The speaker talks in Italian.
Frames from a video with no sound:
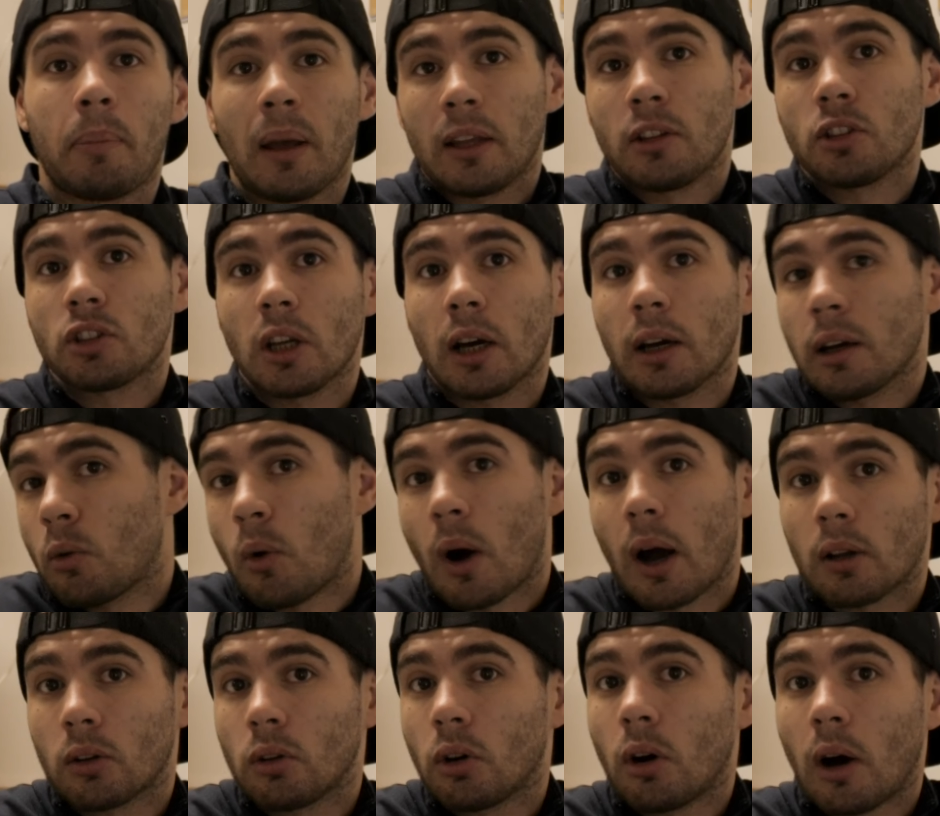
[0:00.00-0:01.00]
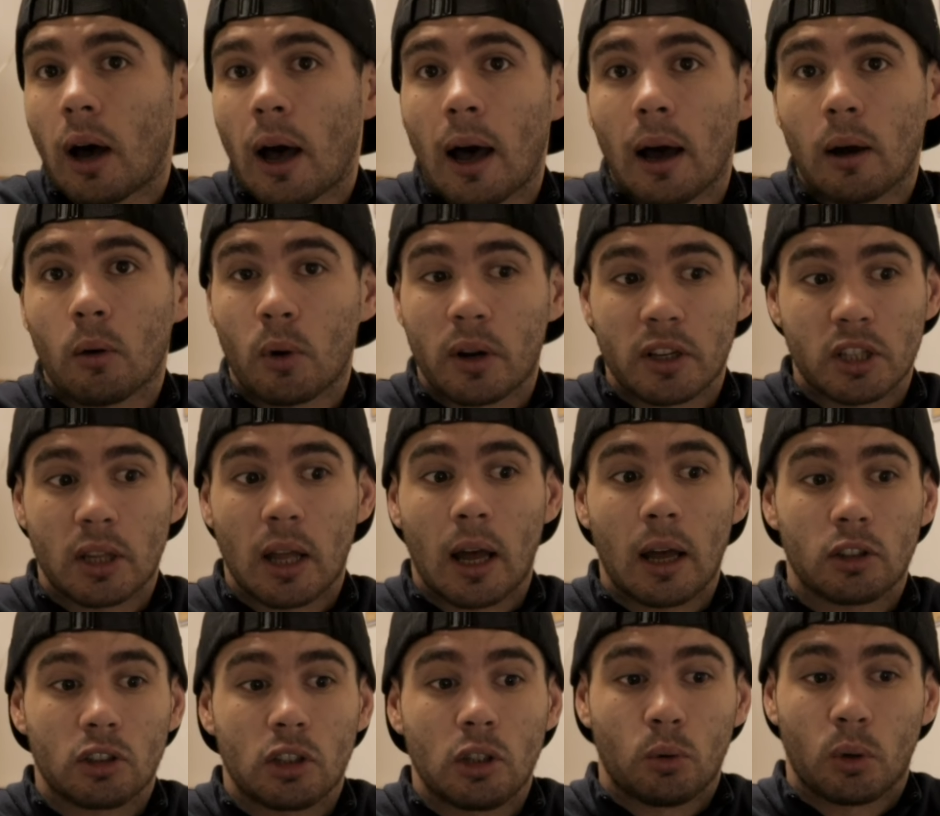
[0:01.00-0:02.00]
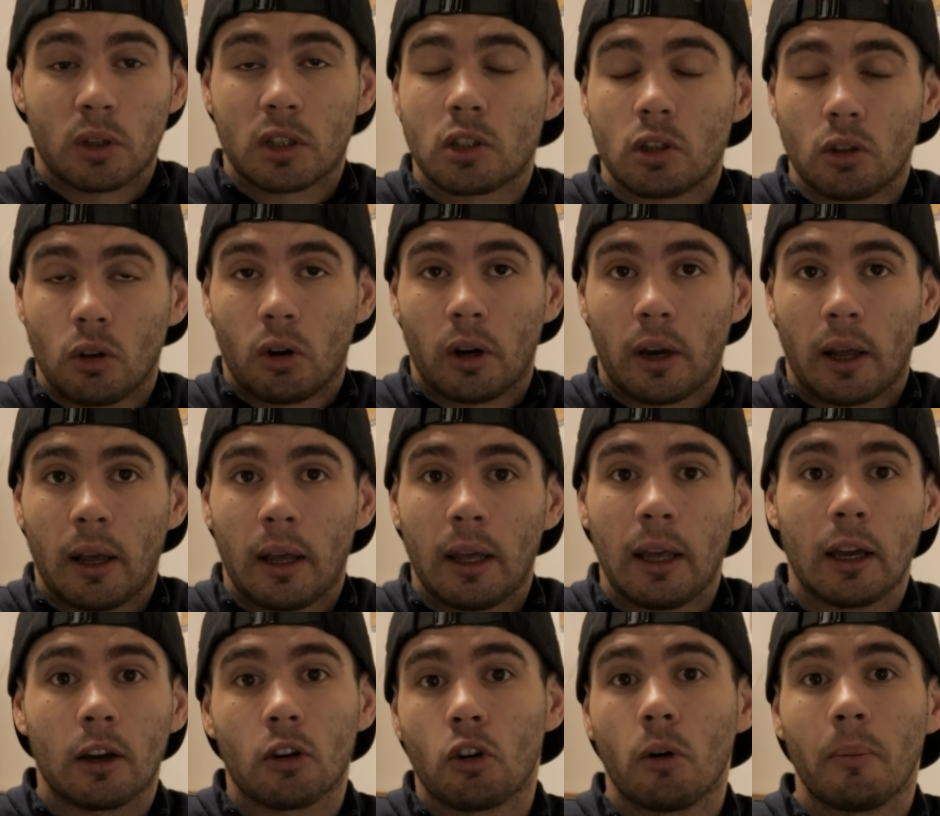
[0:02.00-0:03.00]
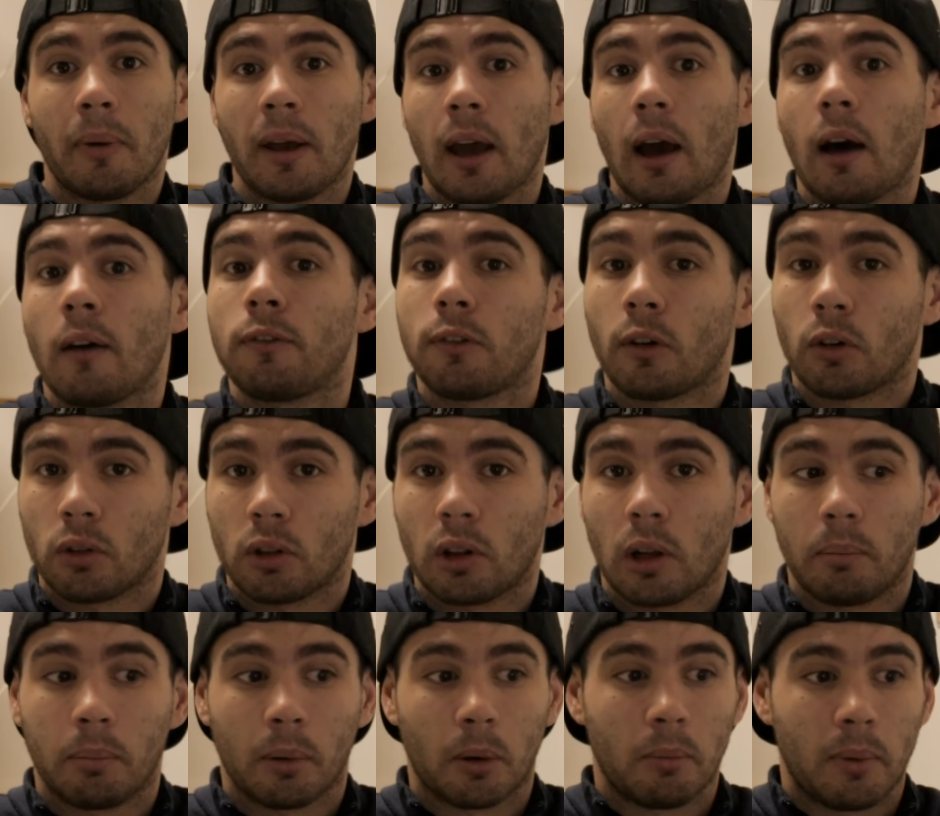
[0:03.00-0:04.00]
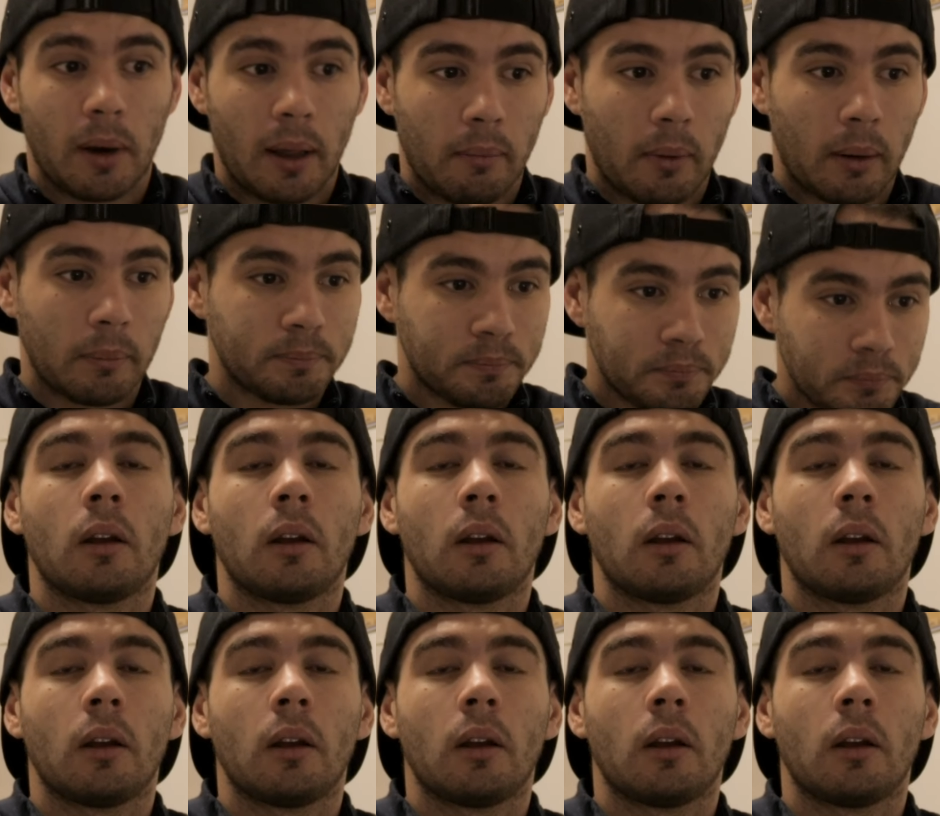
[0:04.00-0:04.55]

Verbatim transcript: pensa riguardo a questa situazione e come affronta il problema.